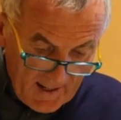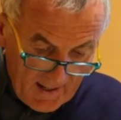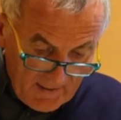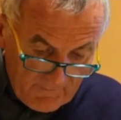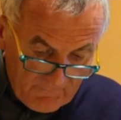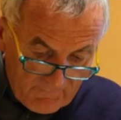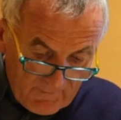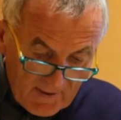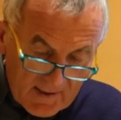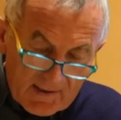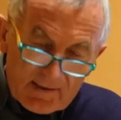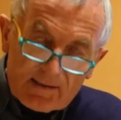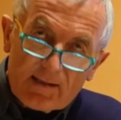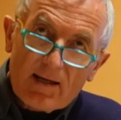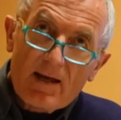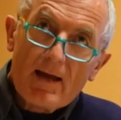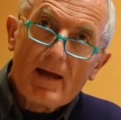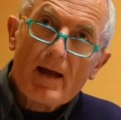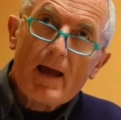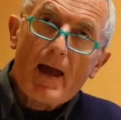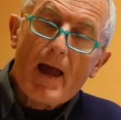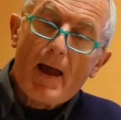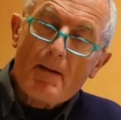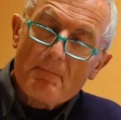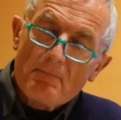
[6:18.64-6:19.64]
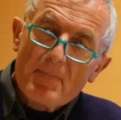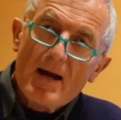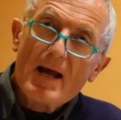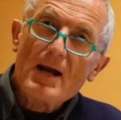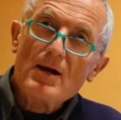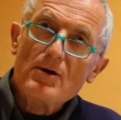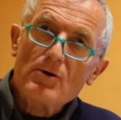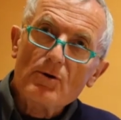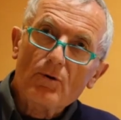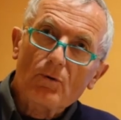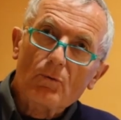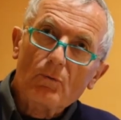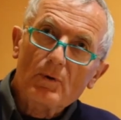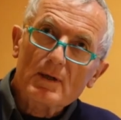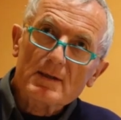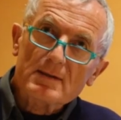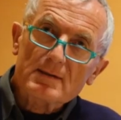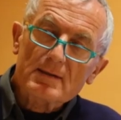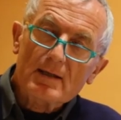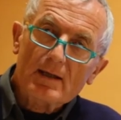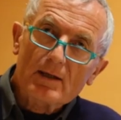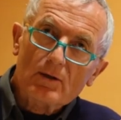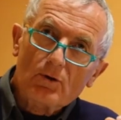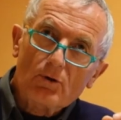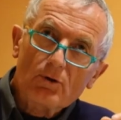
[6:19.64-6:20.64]
e invece è bello
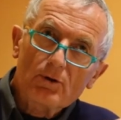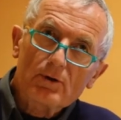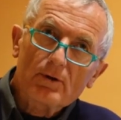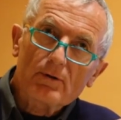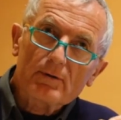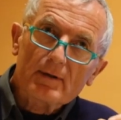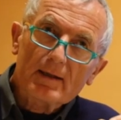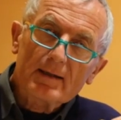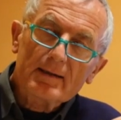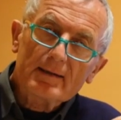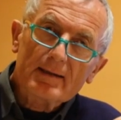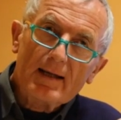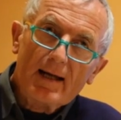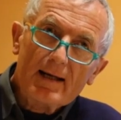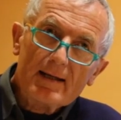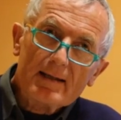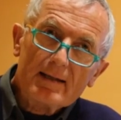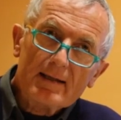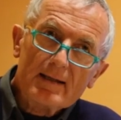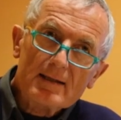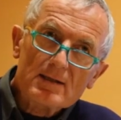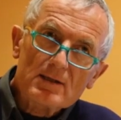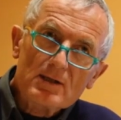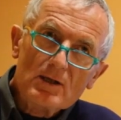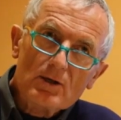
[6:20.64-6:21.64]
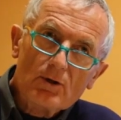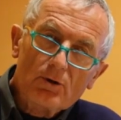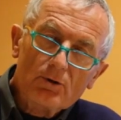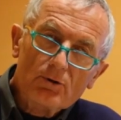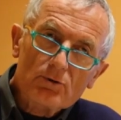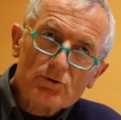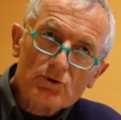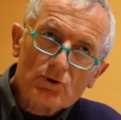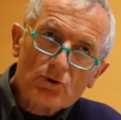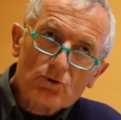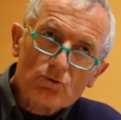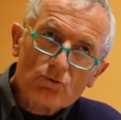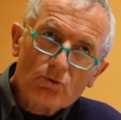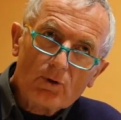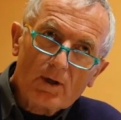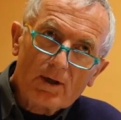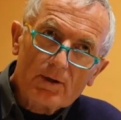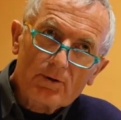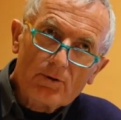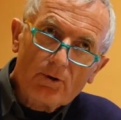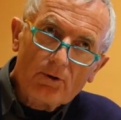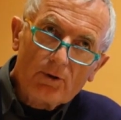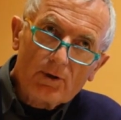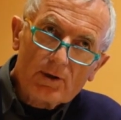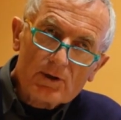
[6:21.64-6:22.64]
queste icone orientali che dicono Gesù che
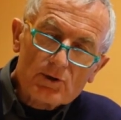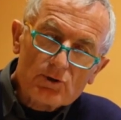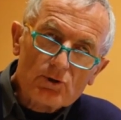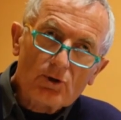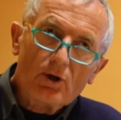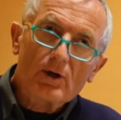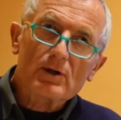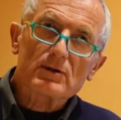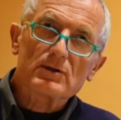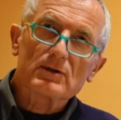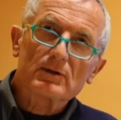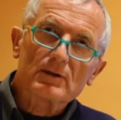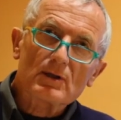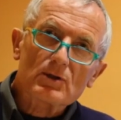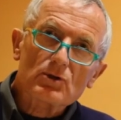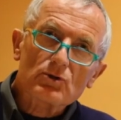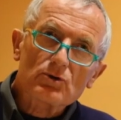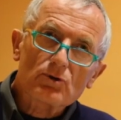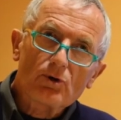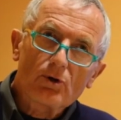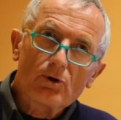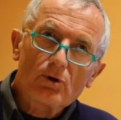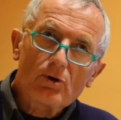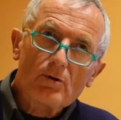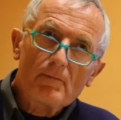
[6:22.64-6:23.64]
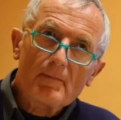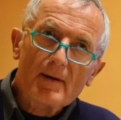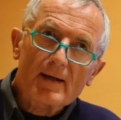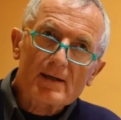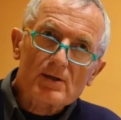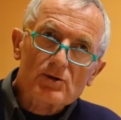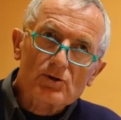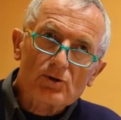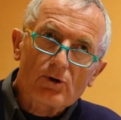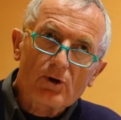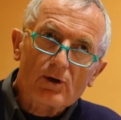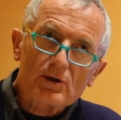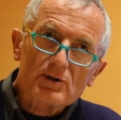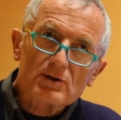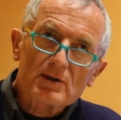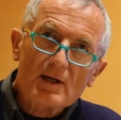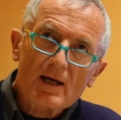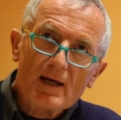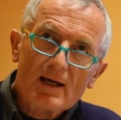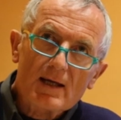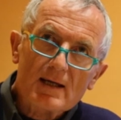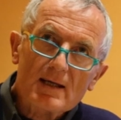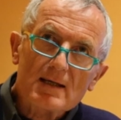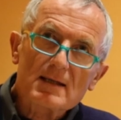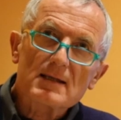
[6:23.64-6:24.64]
non risorge da solo, ma
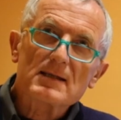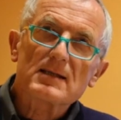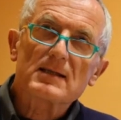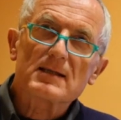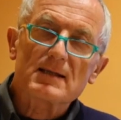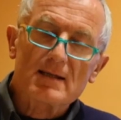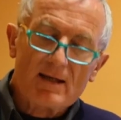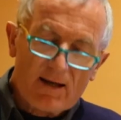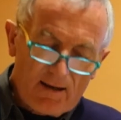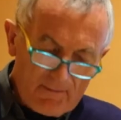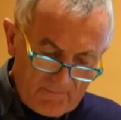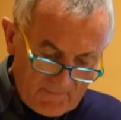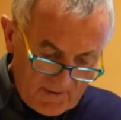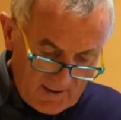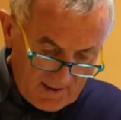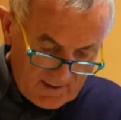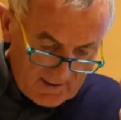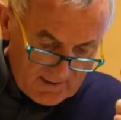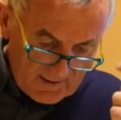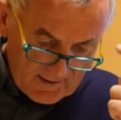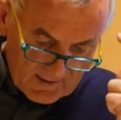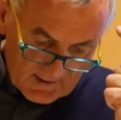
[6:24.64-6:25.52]
risorge insieme,